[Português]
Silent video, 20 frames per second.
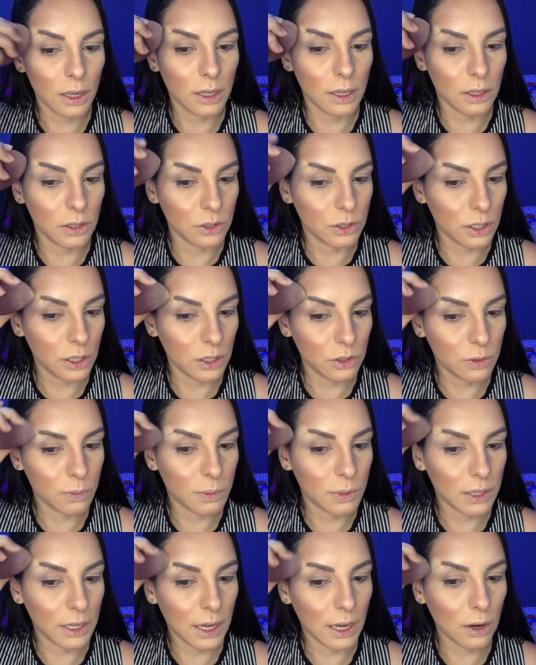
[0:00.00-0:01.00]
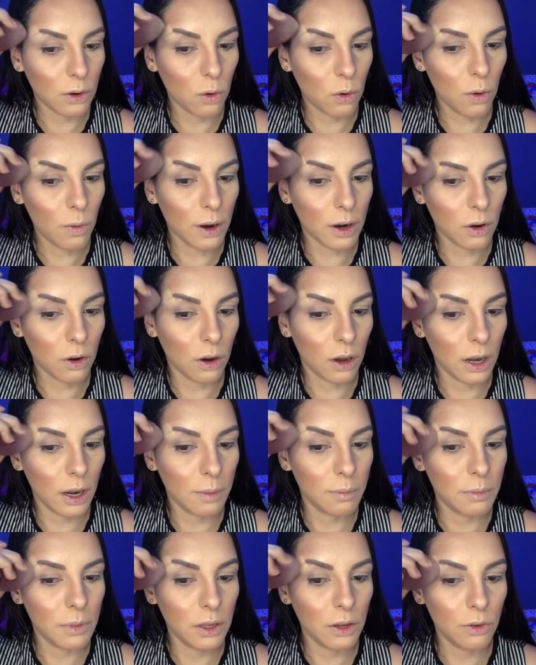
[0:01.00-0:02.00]
aqui, gente, porque com a cola é
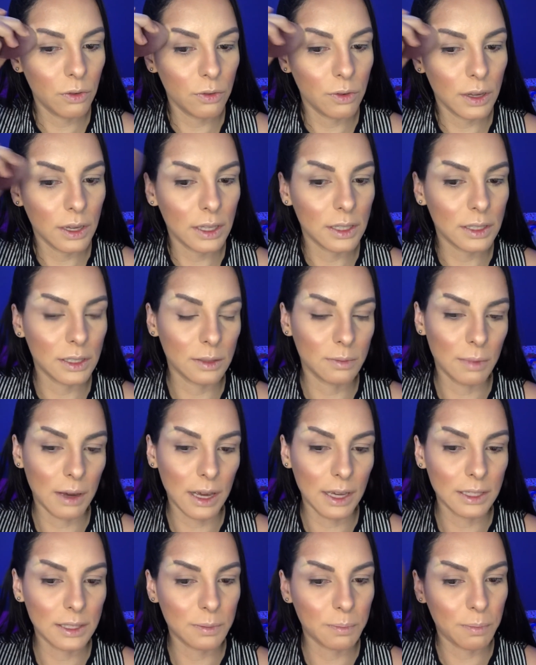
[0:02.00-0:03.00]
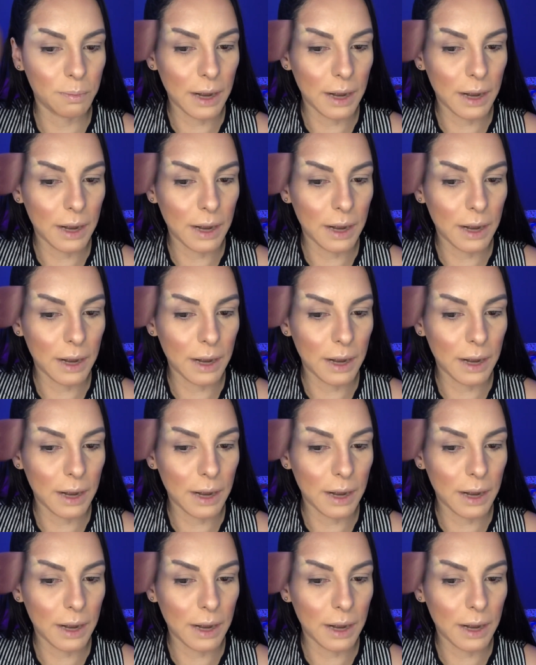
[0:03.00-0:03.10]
mil vezes mais